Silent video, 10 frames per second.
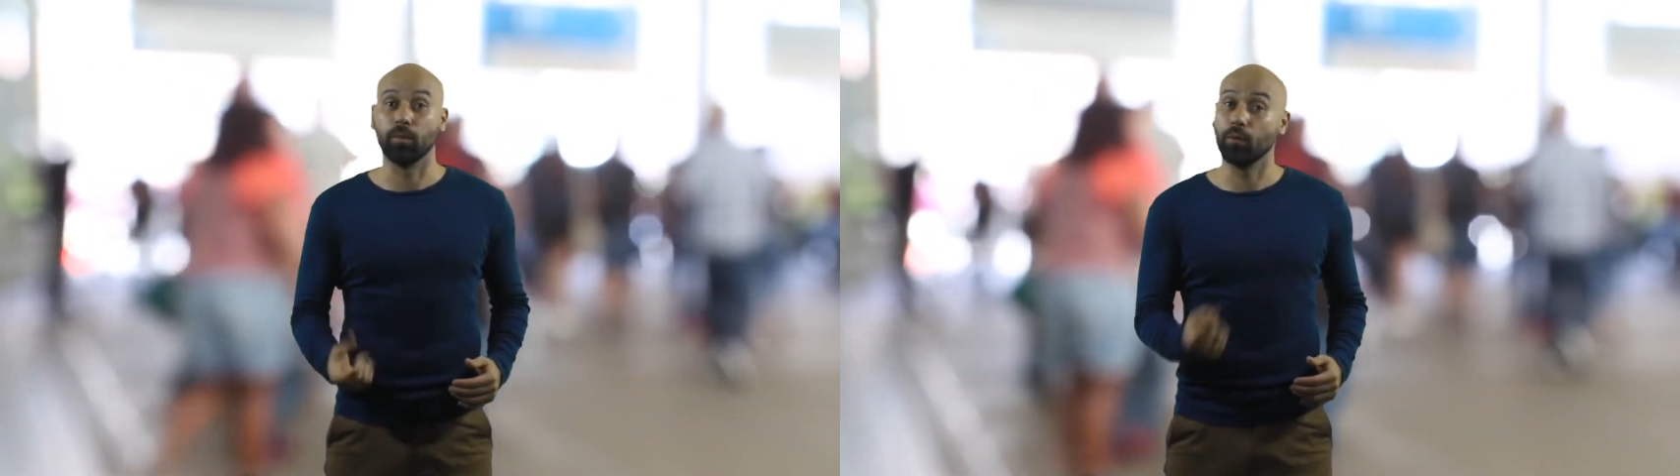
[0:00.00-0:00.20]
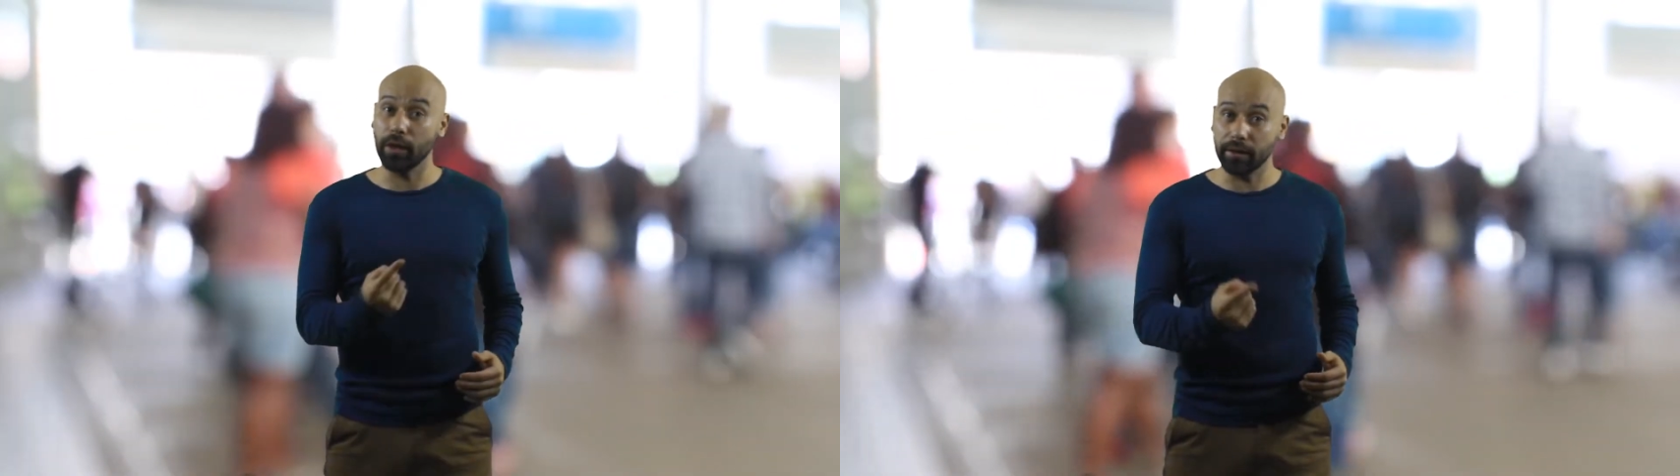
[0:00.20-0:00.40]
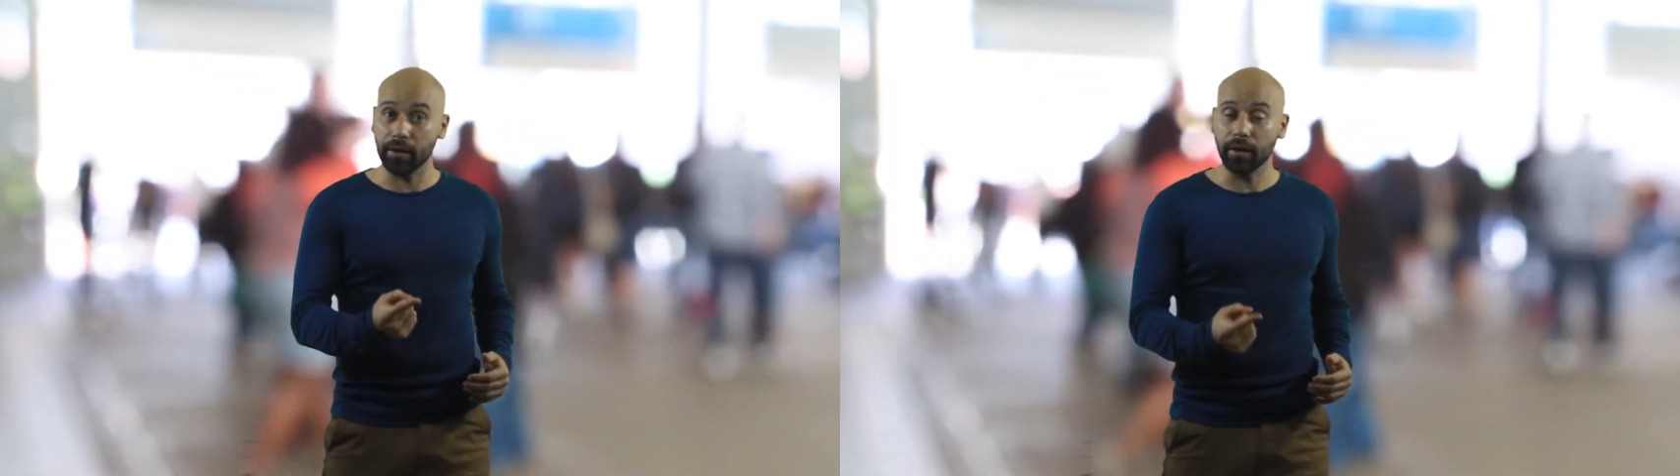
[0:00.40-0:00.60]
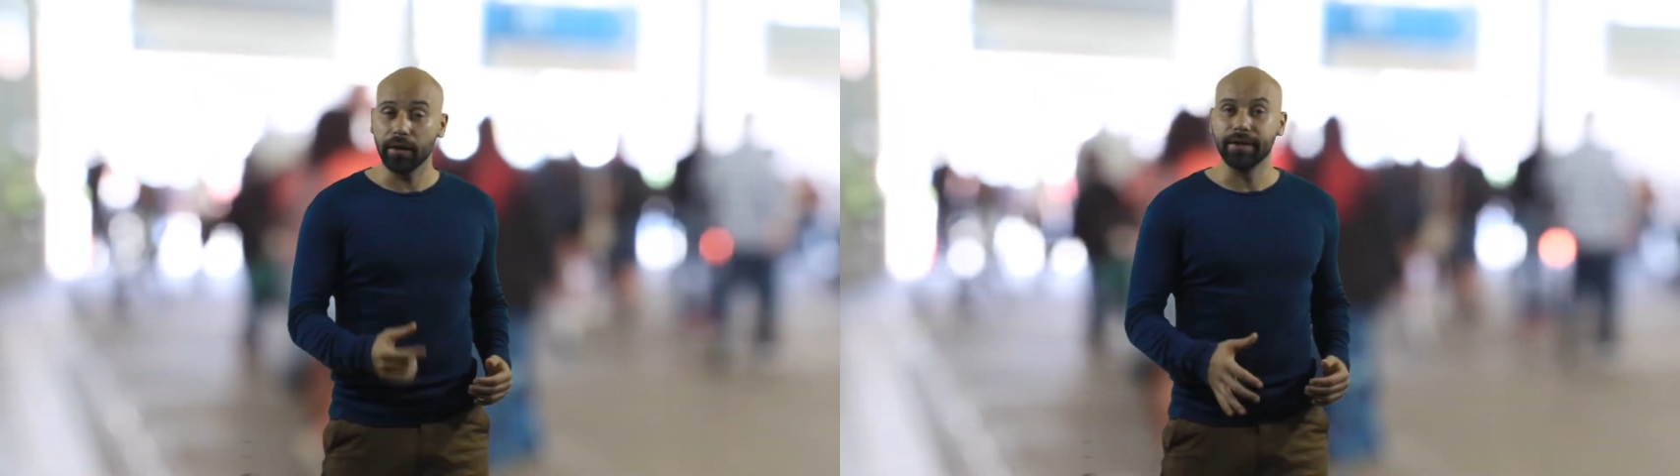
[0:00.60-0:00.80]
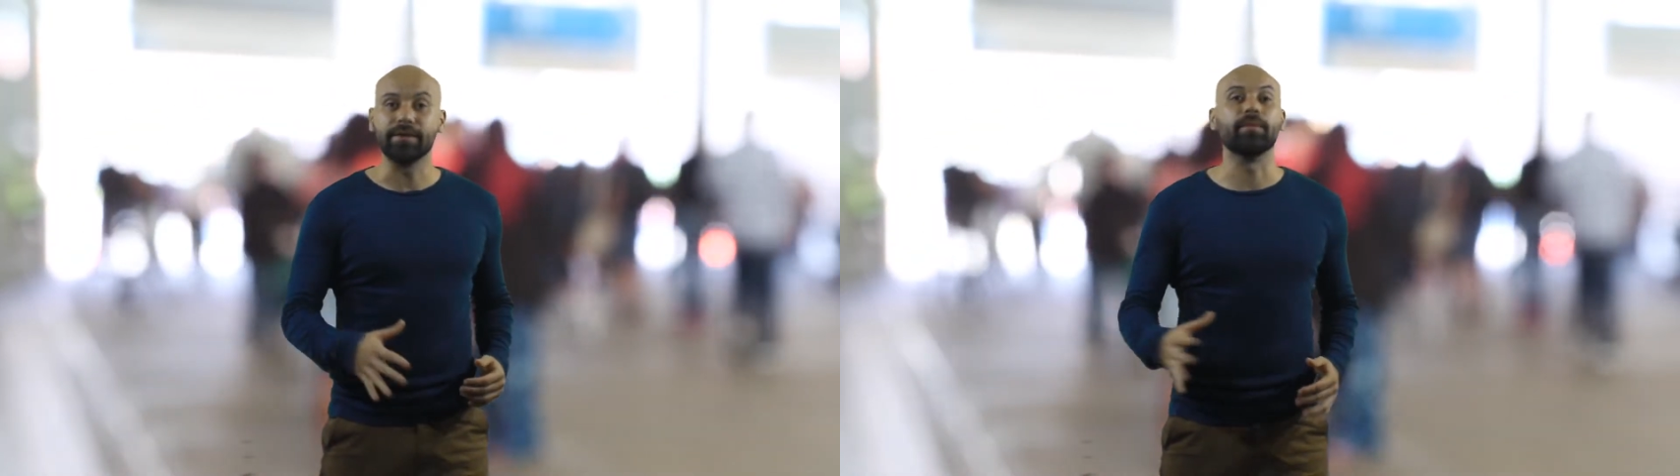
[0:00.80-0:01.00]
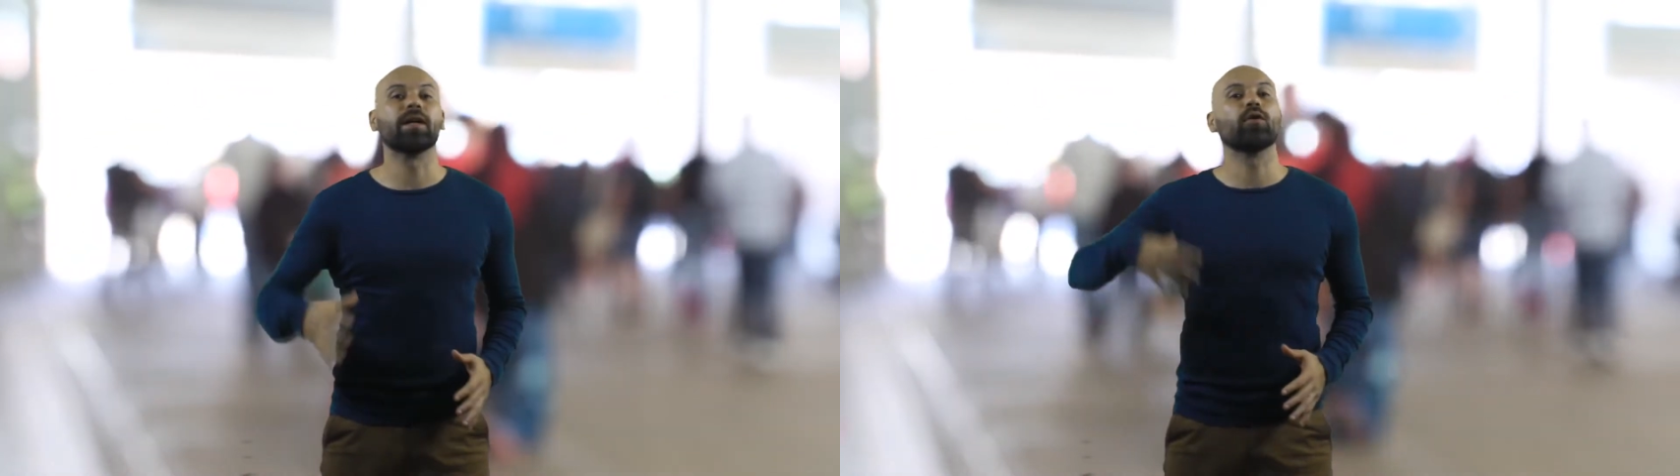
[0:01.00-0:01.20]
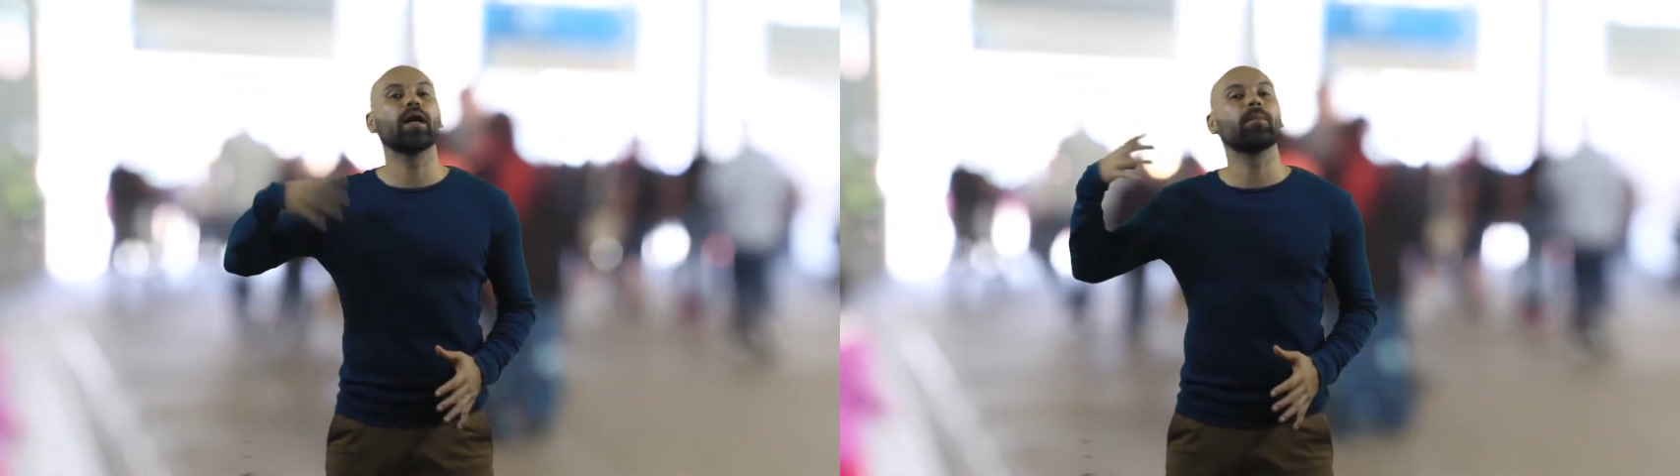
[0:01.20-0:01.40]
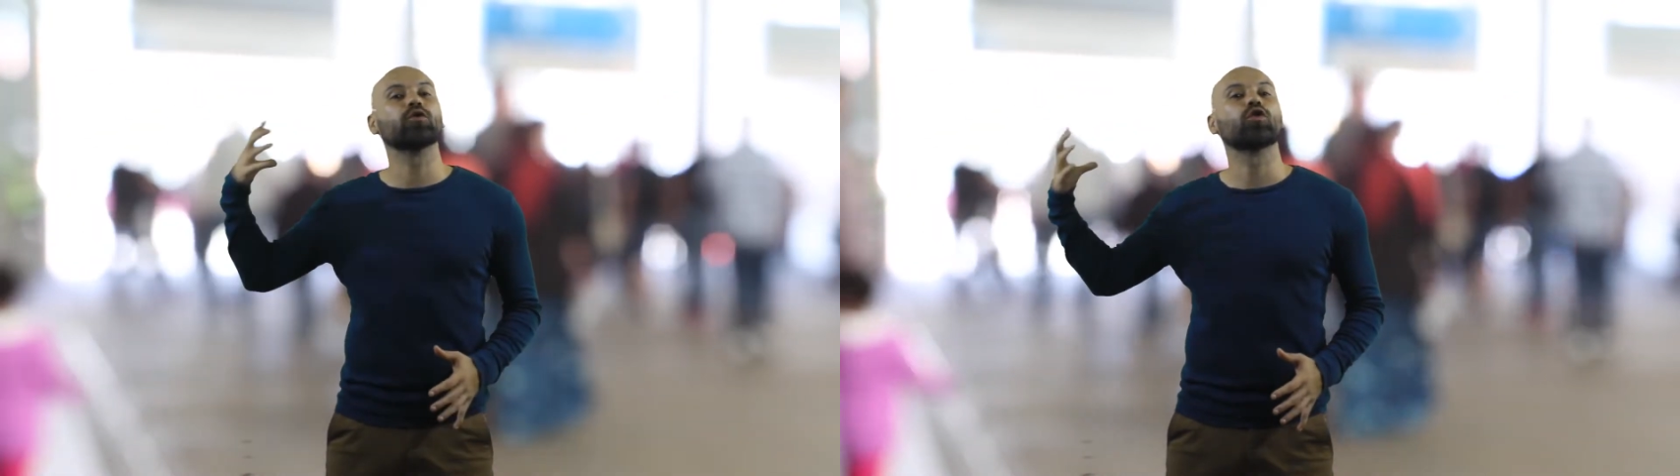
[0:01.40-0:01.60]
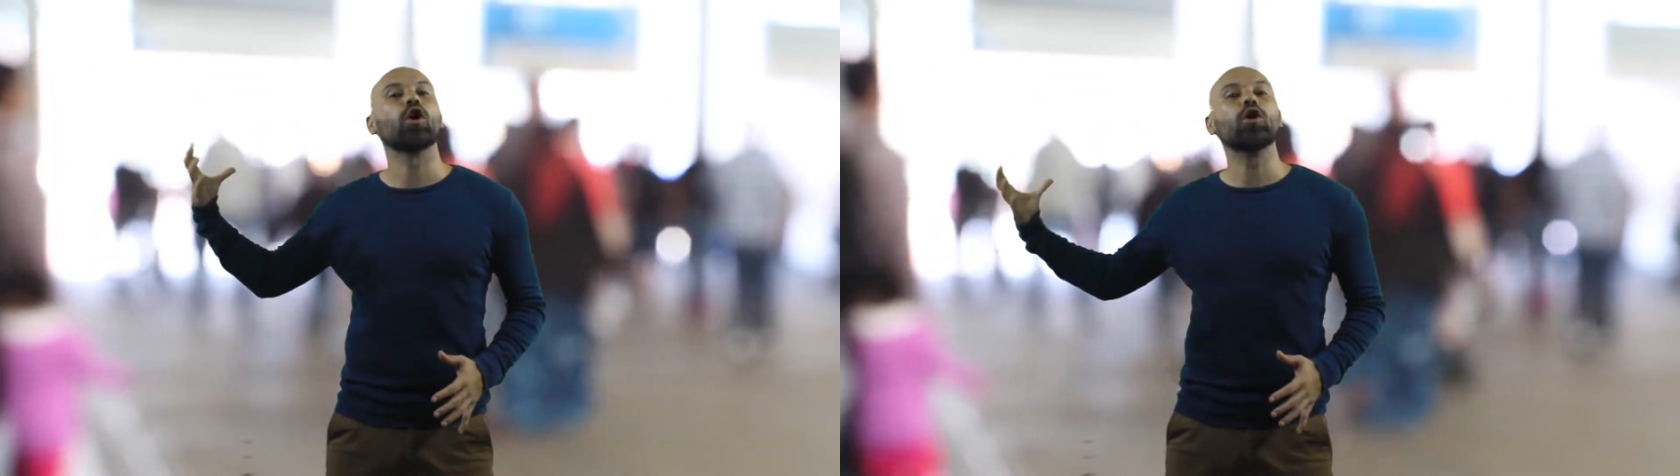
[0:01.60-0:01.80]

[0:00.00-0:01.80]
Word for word: Por ende, si mejoramos